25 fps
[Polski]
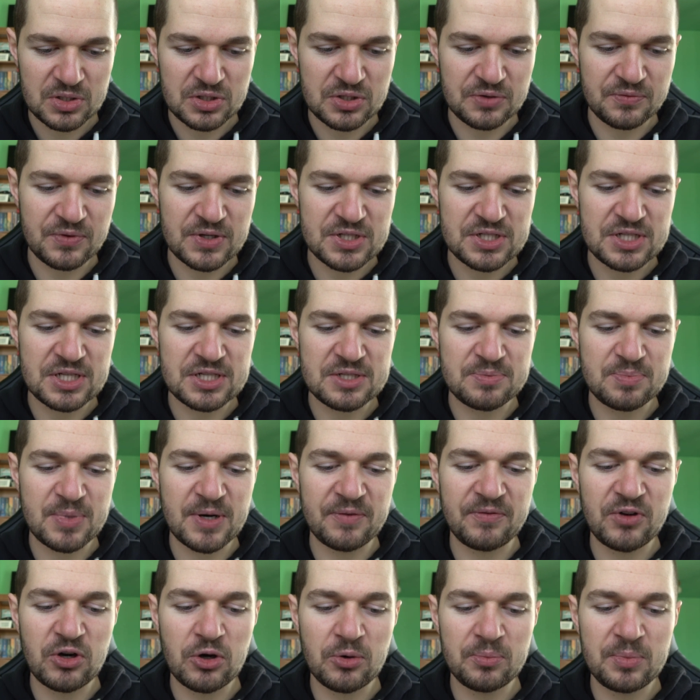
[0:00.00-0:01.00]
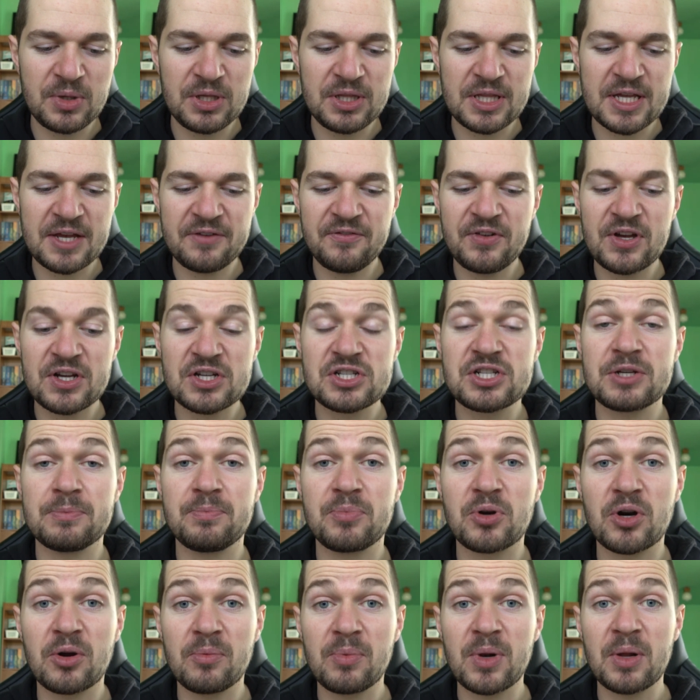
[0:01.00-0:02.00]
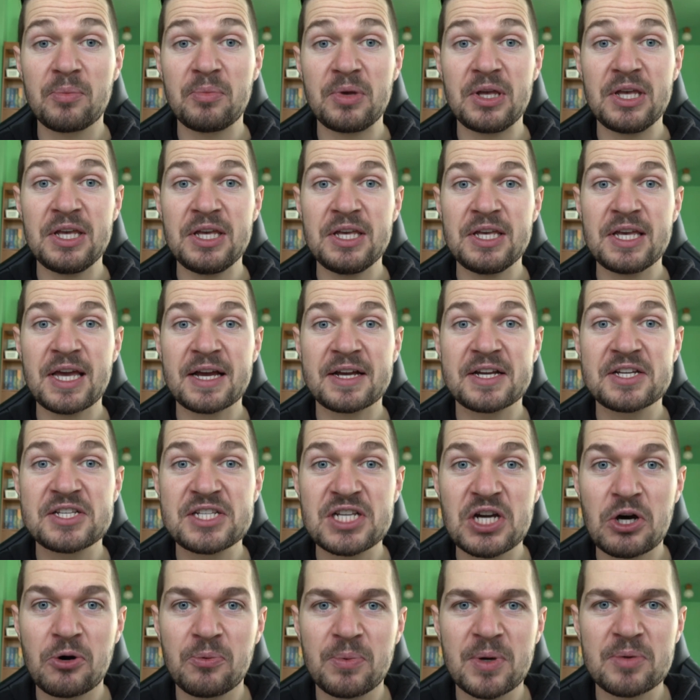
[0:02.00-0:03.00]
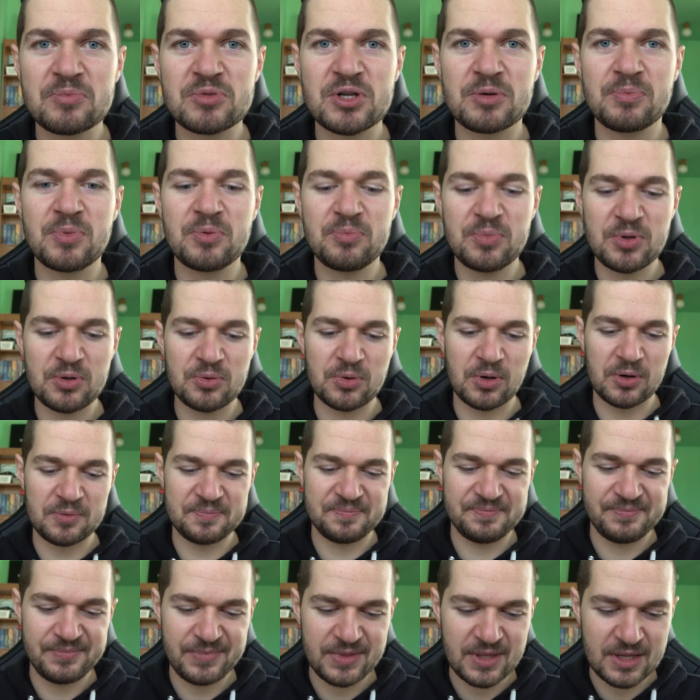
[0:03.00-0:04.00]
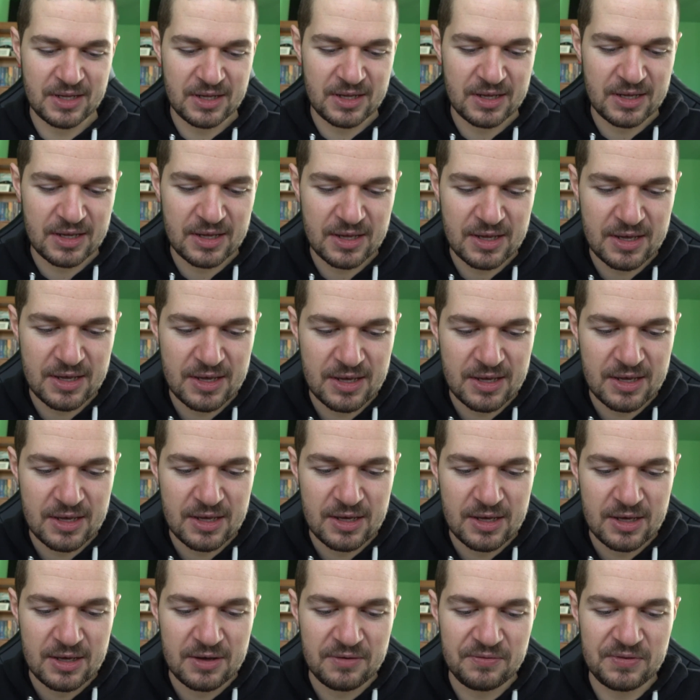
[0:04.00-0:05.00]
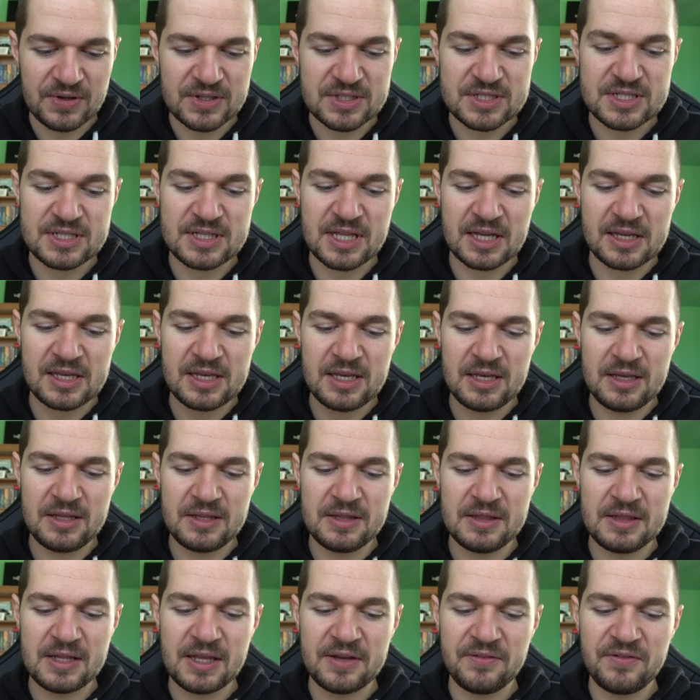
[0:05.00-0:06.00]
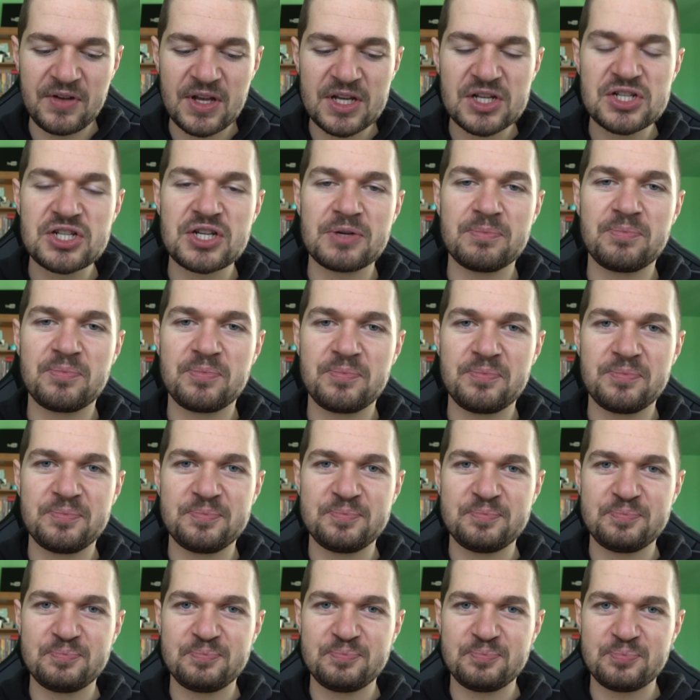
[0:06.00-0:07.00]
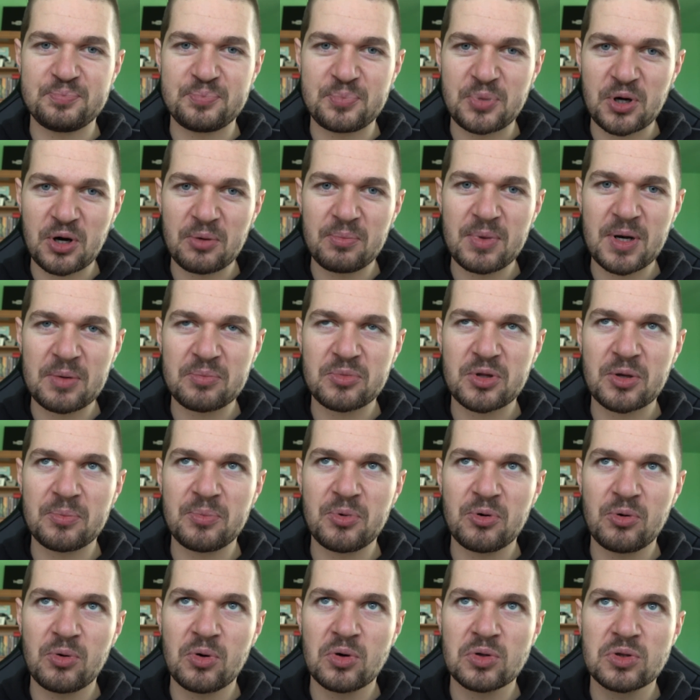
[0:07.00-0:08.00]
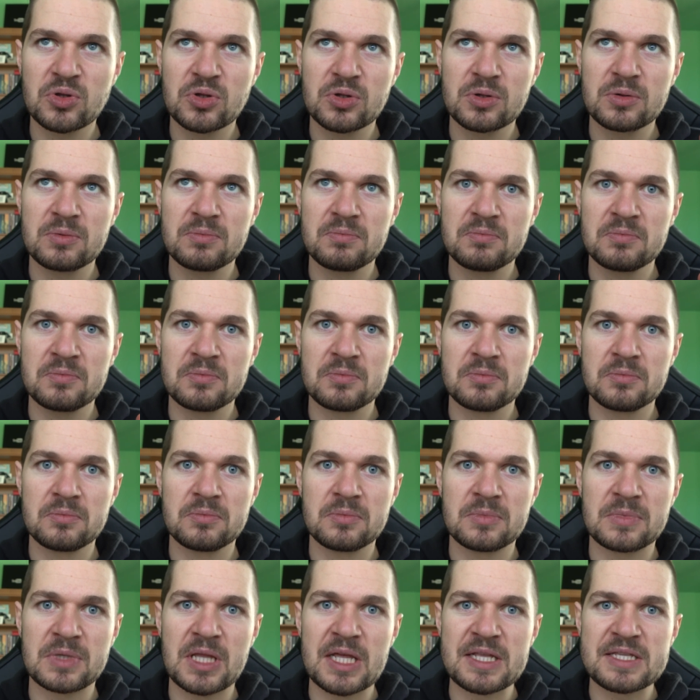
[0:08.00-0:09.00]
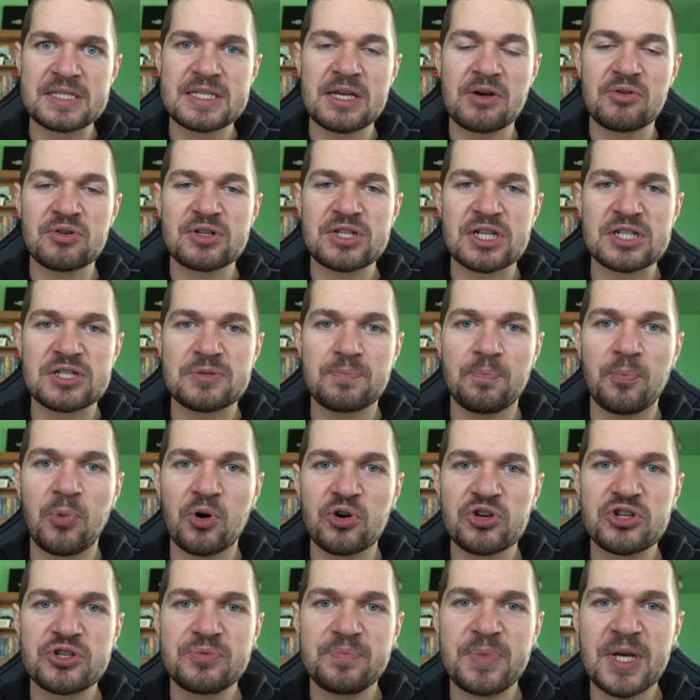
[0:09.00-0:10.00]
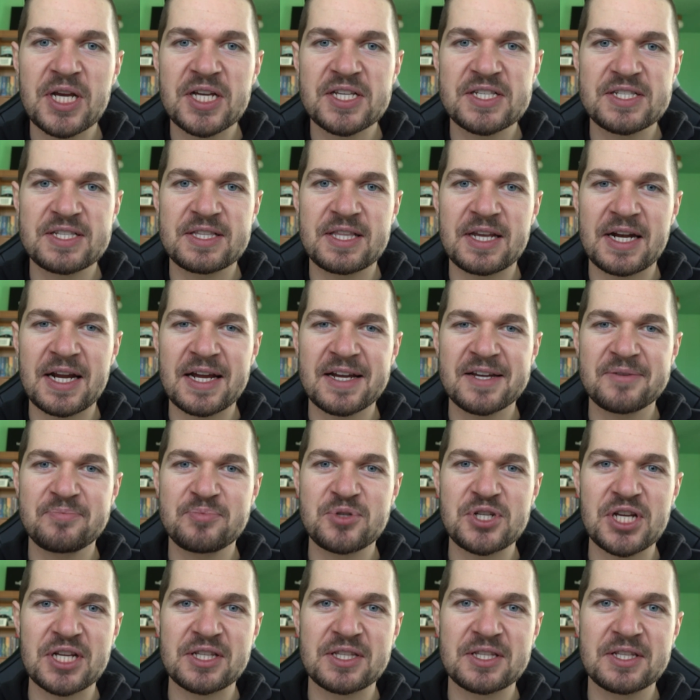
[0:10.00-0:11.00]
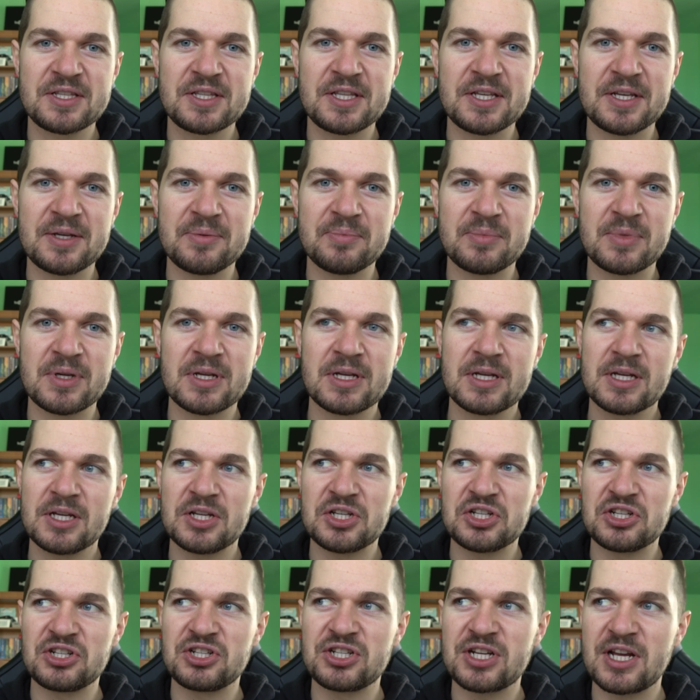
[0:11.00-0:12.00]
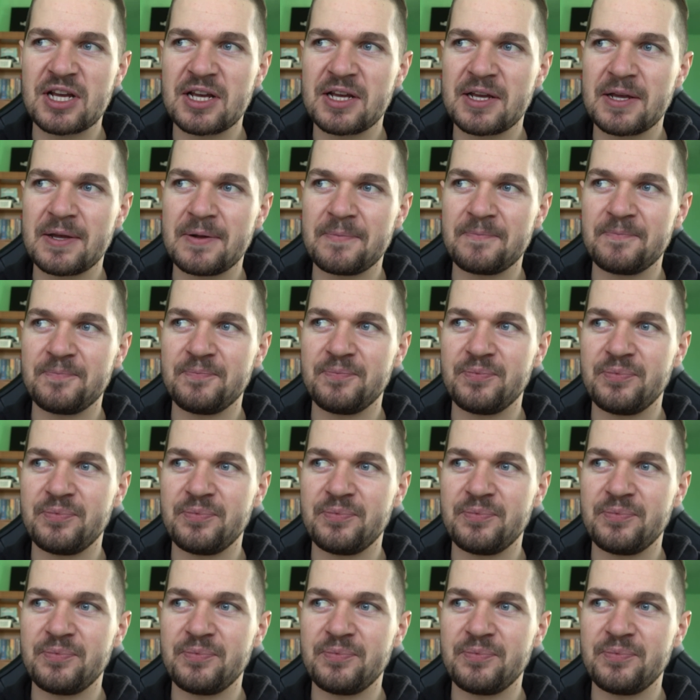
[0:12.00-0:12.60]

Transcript: co właśnie sprawiało mi największy problem i jak chciałbym, żeby było. Więc taki największy problem to było ten cały czas pośpiech, strach przed tym, że